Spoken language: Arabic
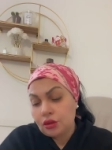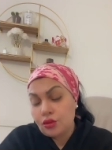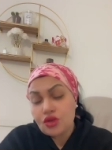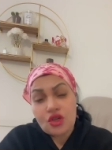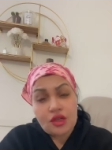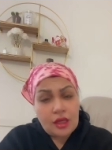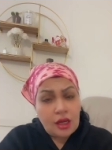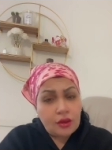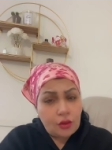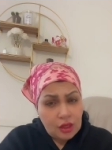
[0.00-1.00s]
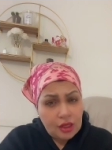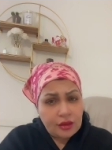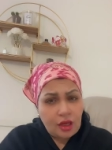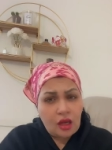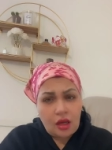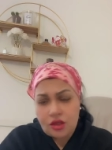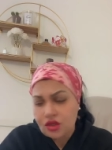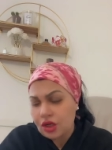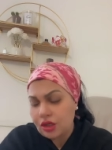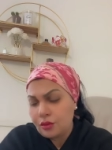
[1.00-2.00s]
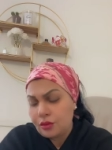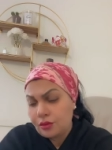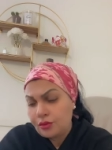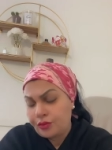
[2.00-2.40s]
تبشرت لها تواليت تاعها حشاكم